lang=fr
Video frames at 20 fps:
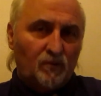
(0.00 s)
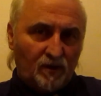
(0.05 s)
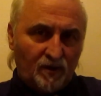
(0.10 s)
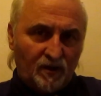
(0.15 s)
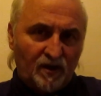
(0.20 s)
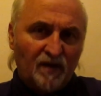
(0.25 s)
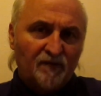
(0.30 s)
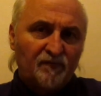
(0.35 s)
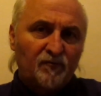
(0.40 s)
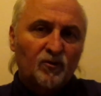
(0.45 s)

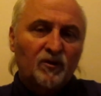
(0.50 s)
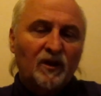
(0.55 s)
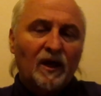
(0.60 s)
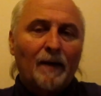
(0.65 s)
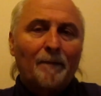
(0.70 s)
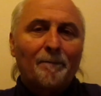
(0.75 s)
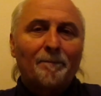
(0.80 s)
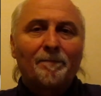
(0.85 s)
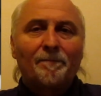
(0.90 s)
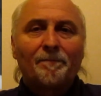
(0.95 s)
qui est votre
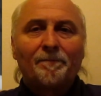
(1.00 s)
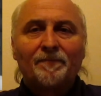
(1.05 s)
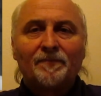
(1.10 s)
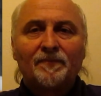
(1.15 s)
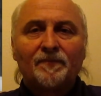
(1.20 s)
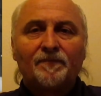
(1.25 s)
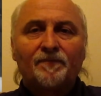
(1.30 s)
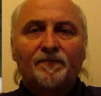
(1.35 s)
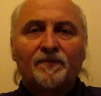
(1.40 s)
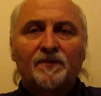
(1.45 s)
âme,
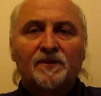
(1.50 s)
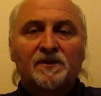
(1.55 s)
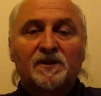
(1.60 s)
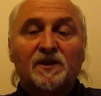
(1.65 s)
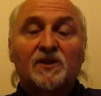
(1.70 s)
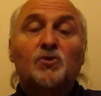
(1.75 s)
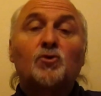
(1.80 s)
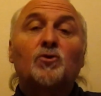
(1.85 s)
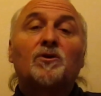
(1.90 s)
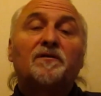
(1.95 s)
c'est
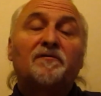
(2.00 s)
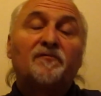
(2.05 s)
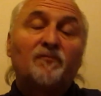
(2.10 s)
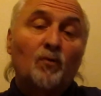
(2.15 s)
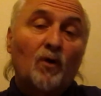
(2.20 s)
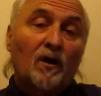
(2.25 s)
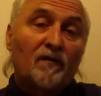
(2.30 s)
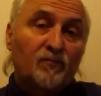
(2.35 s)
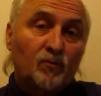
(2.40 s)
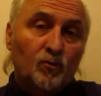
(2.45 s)
ce qu'il veut
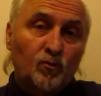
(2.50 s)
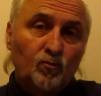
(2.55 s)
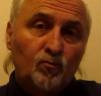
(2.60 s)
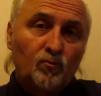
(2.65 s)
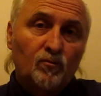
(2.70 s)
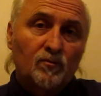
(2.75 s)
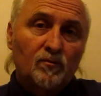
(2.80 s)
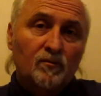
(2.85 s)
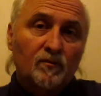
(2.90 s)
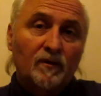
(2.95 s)
avant tout
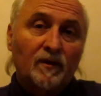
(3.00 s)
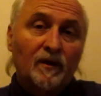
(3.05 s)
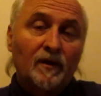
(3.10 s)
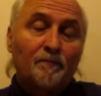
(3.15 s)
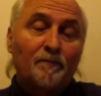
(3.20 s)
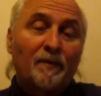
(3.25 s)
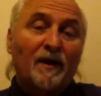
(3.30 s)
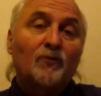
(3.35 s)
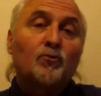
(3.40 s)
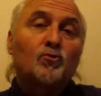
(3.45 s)
et
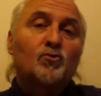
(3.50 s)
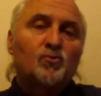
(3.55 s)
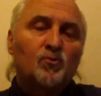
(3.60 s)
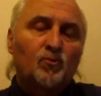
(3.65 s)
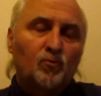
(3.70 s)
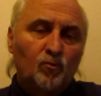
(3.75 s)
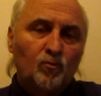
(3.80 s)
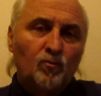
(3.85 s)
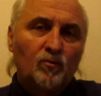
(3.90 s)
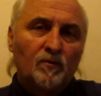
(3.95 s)
par-dessus
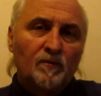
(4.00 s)
tout.